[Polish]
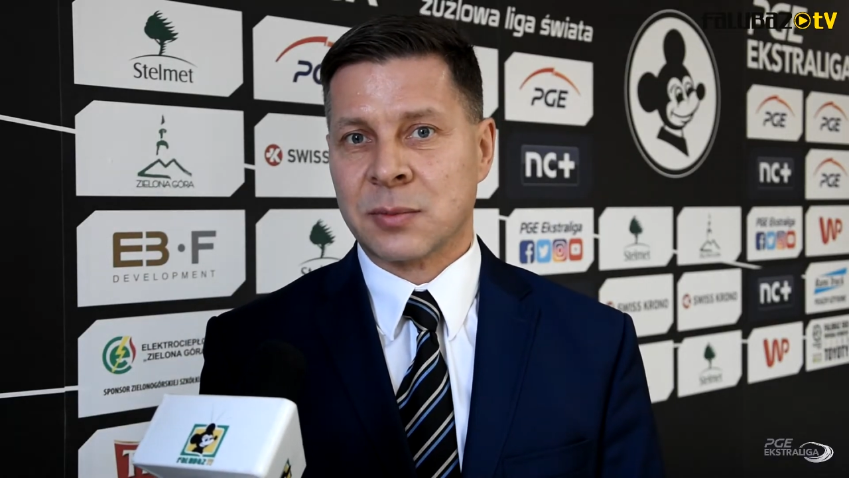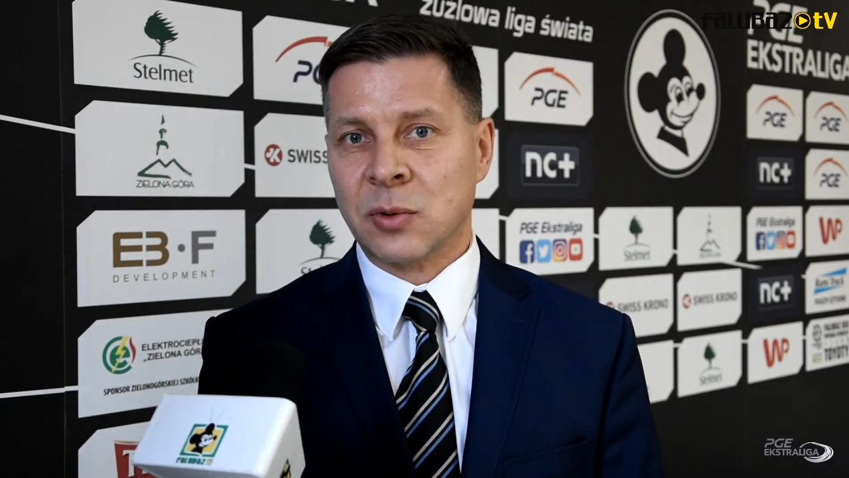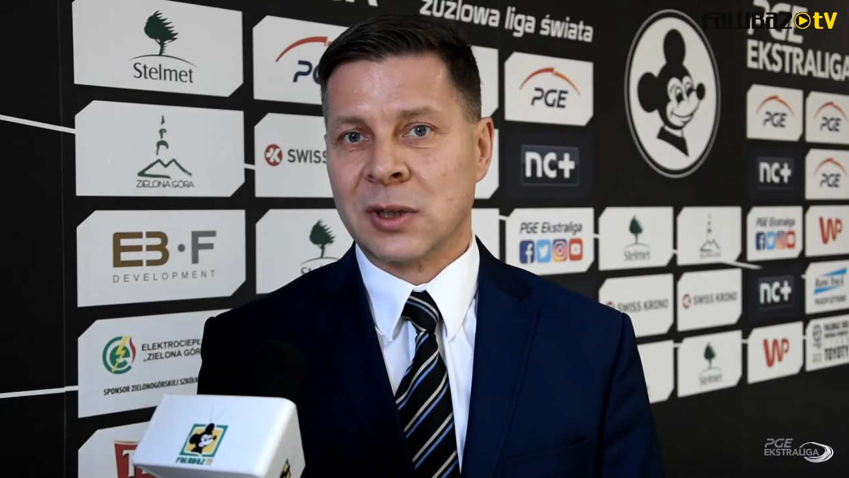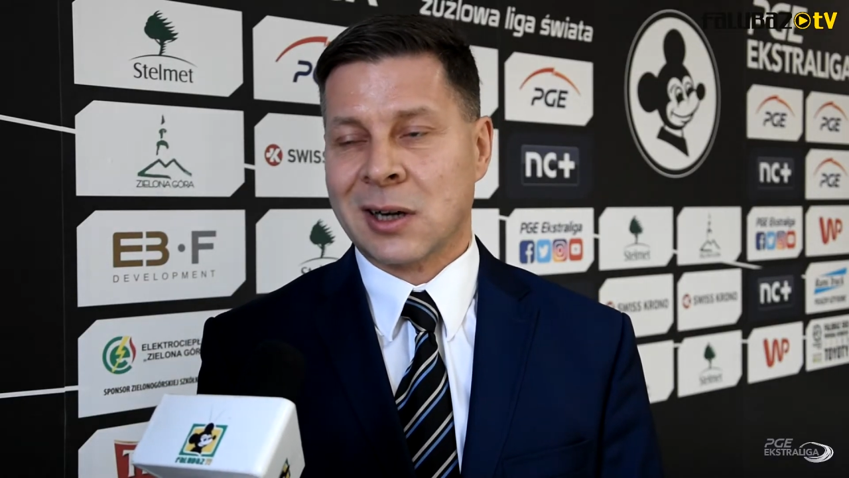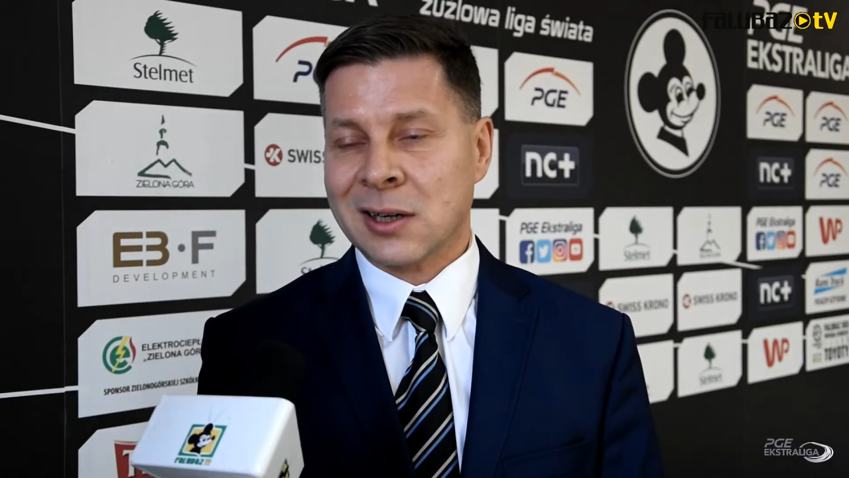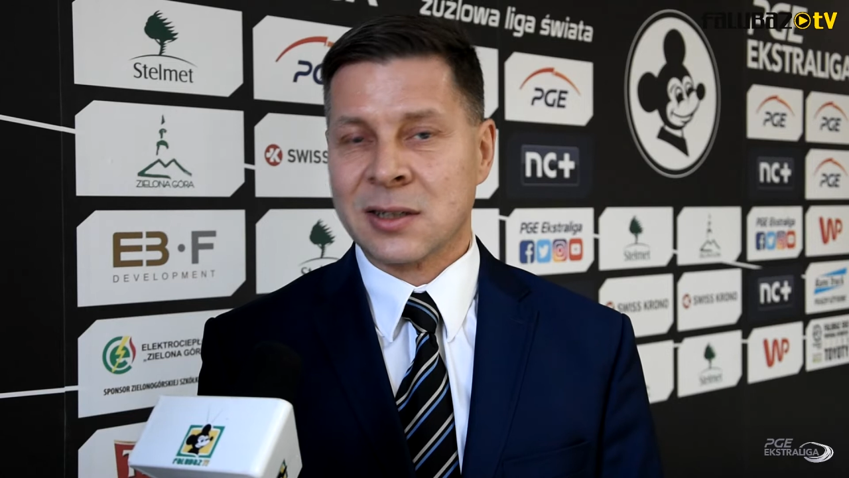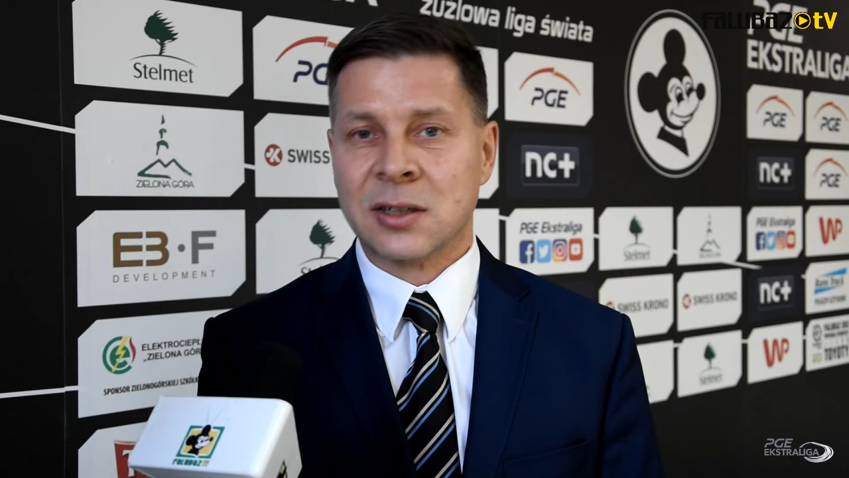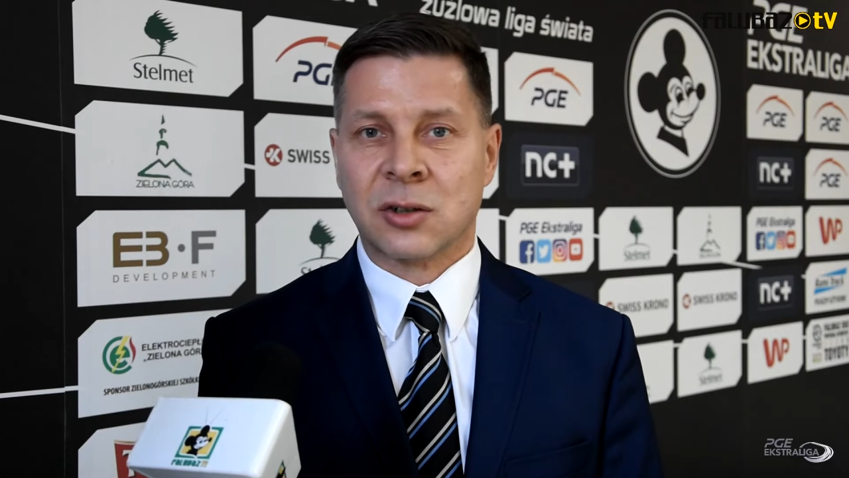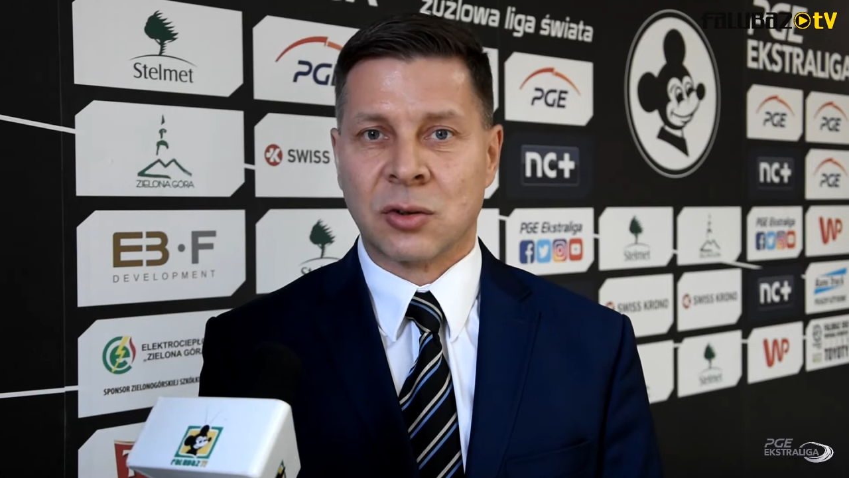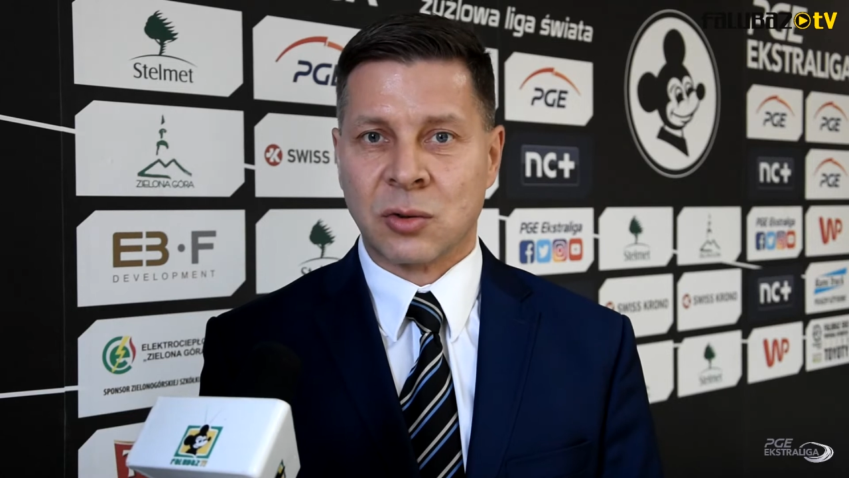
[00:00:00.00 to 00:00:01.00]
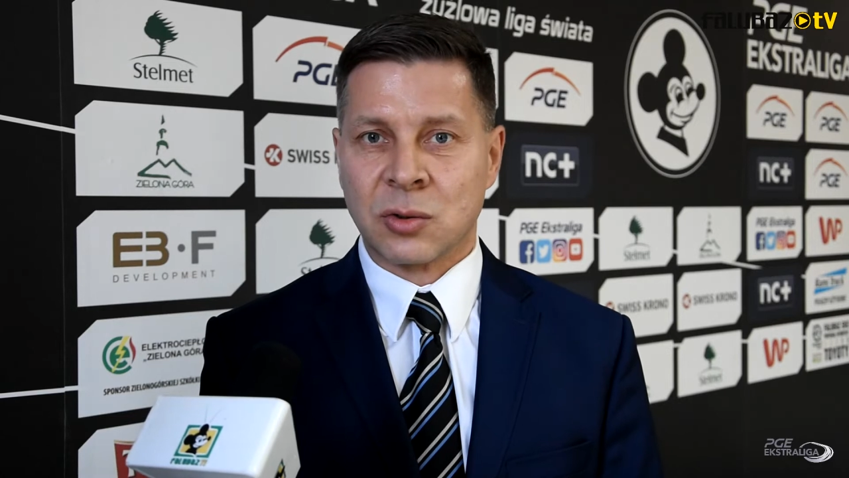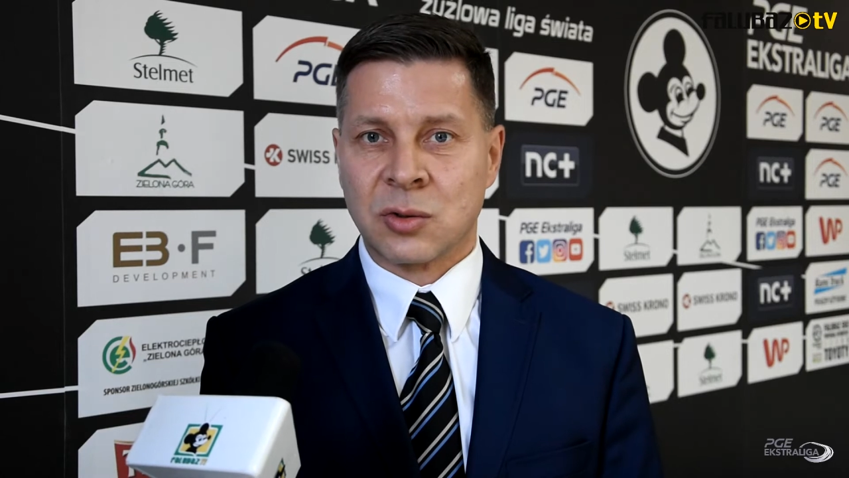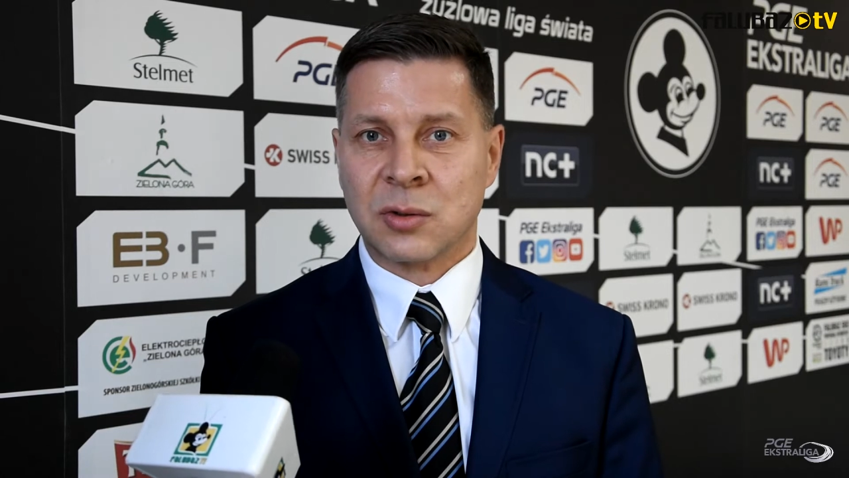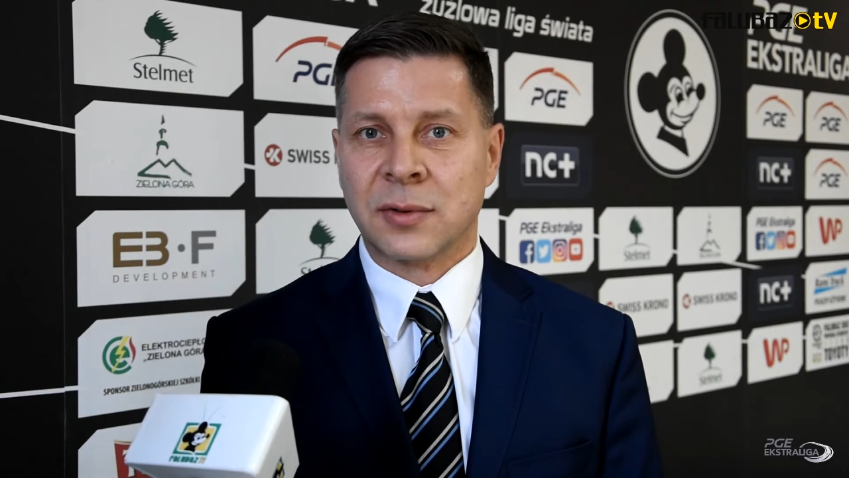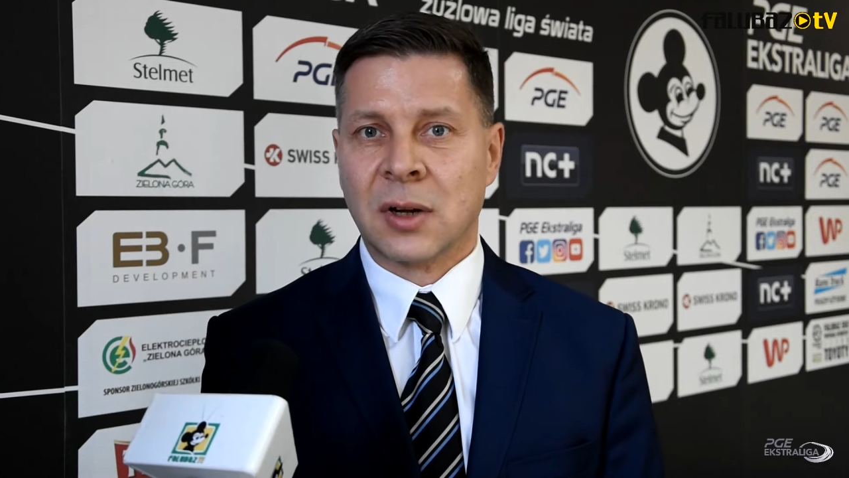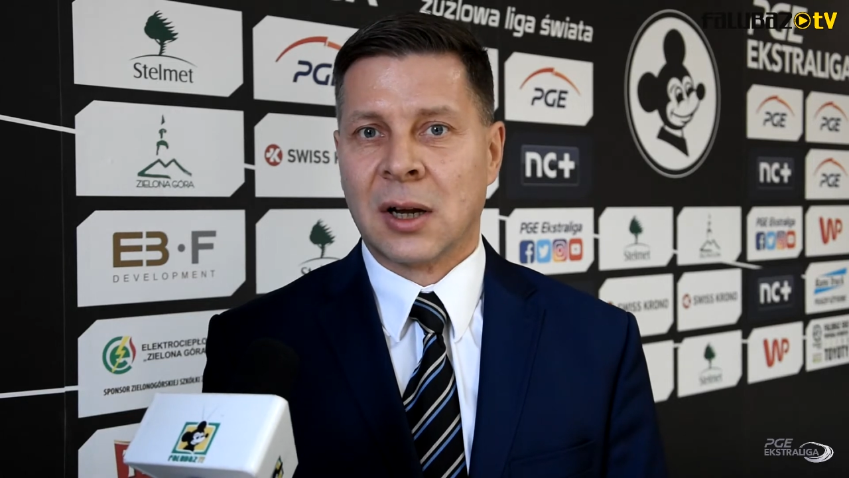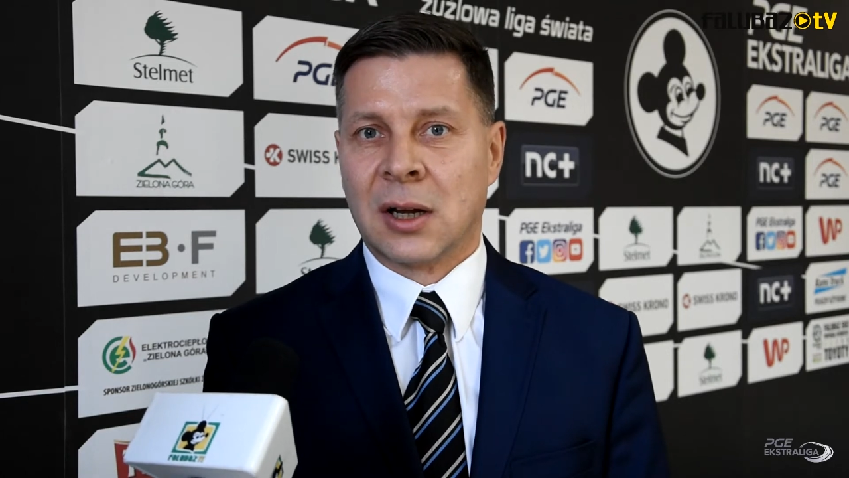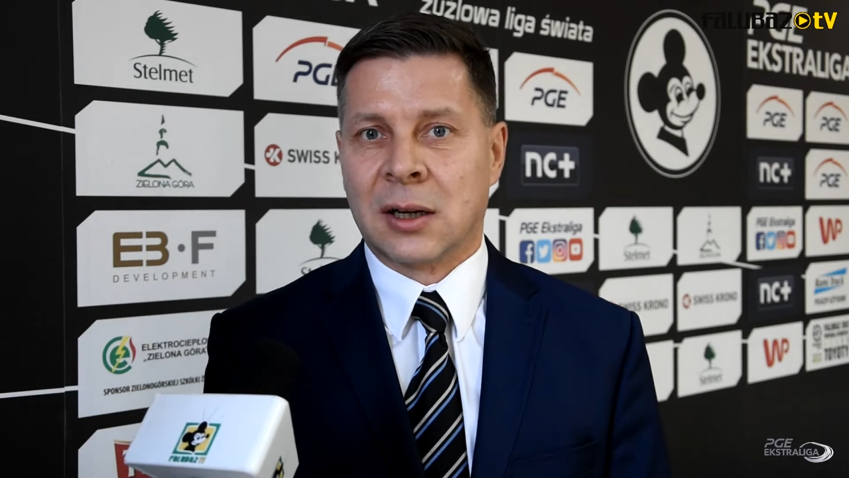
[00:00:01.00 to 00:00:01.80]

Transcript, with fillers: wspólnych akcji, konkursów,